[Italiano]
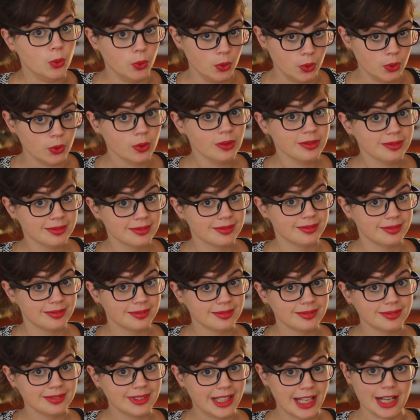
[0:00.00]
guru,
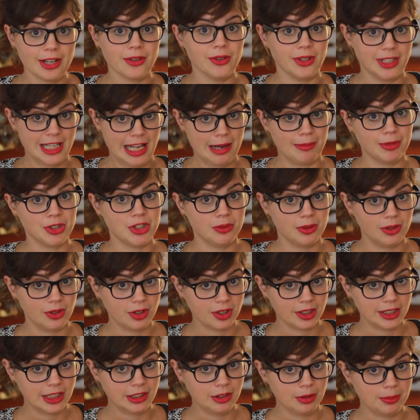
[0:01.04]
ricordiamoci quello
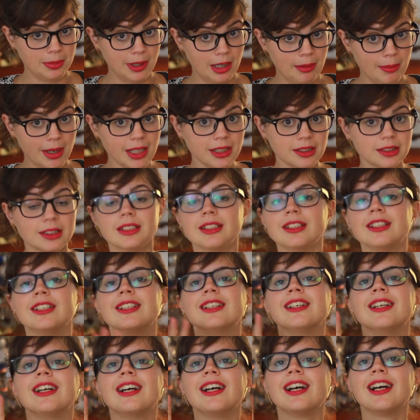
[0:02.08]
che ho detto prima,
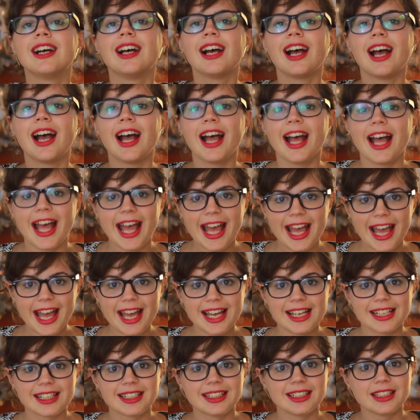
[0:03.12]

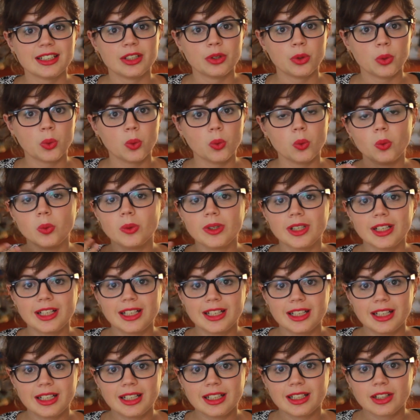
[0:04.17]
è
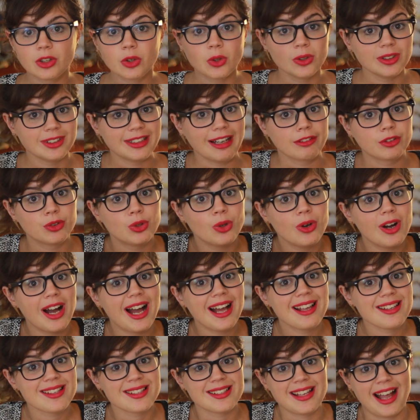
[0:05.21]
un contatto
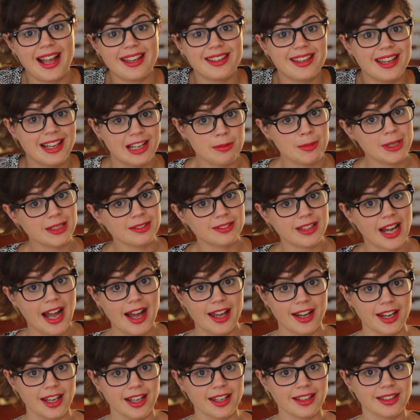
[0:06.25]
assai
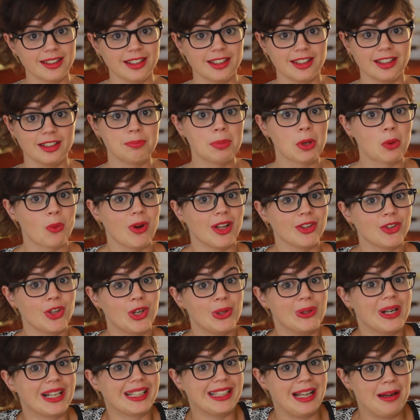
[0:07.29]
elementare eh, per quanto
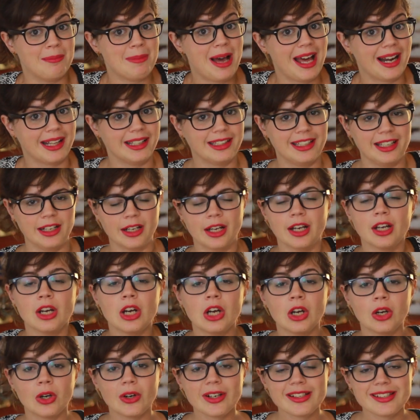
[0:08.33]
riguarda il marketing,
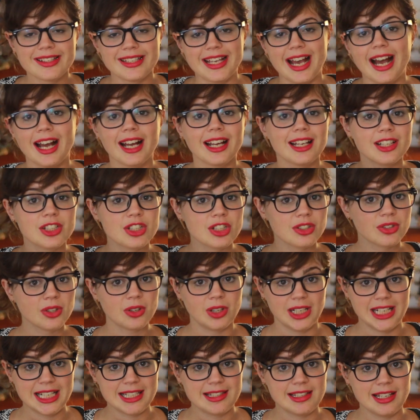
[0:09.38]
ossia ci
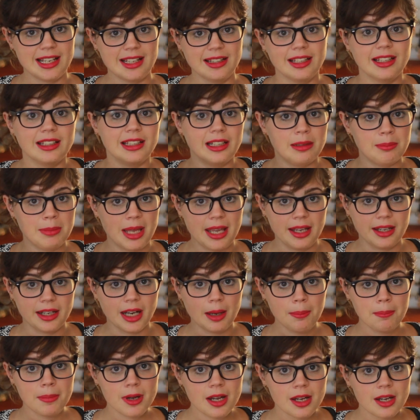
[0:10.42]
sono le aziende del
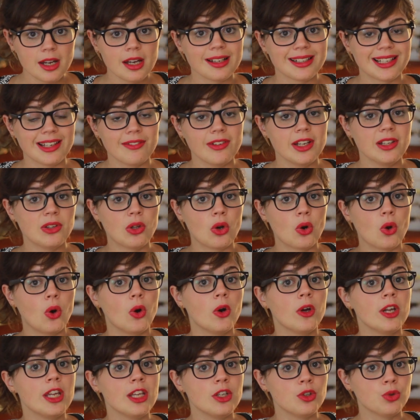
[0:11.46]
make-up che
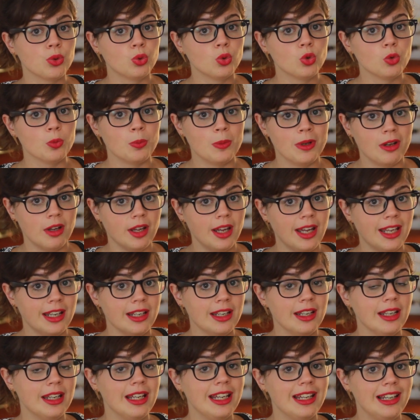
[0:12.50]
vedono in YouTube
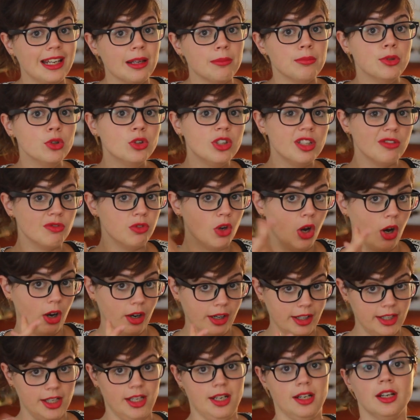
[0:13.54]
e nelle beauty
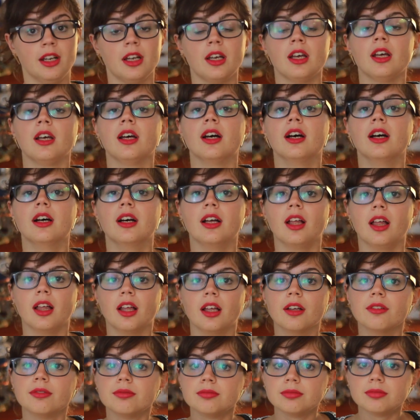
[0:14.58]
blogger
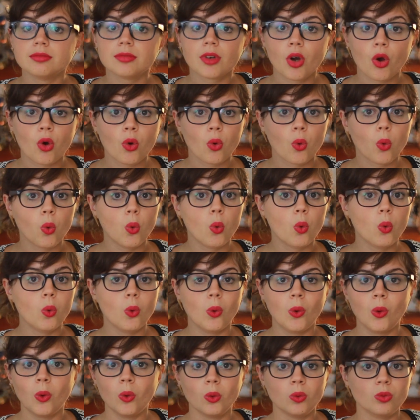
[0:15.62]
eh,
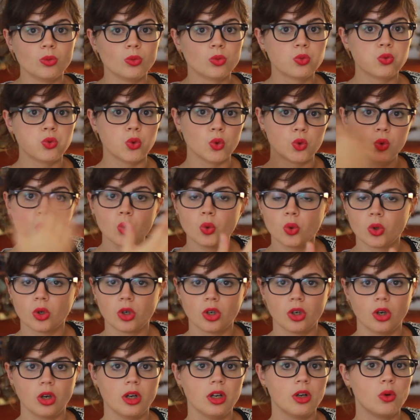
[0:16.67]
un
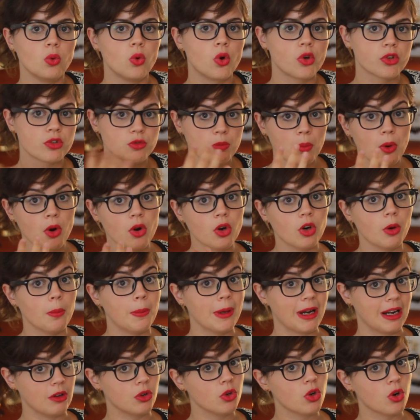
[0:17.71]
futuro, uno sbocco
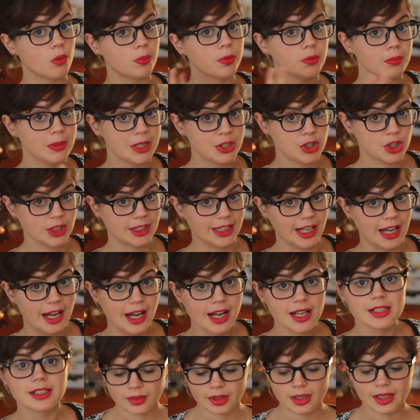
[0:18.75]
per la loro
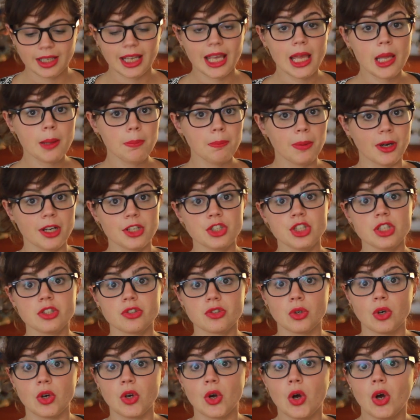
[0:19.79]
pubblicità e poi ci
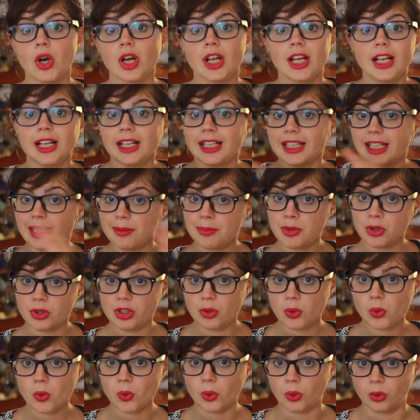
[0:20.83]
sono le
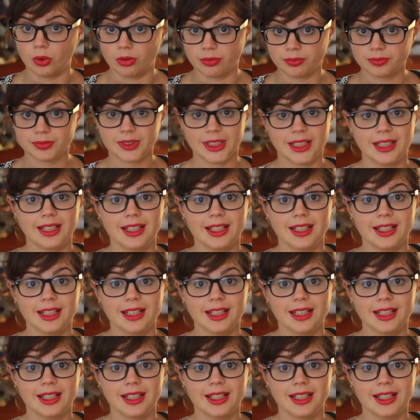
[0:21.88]
beauty guru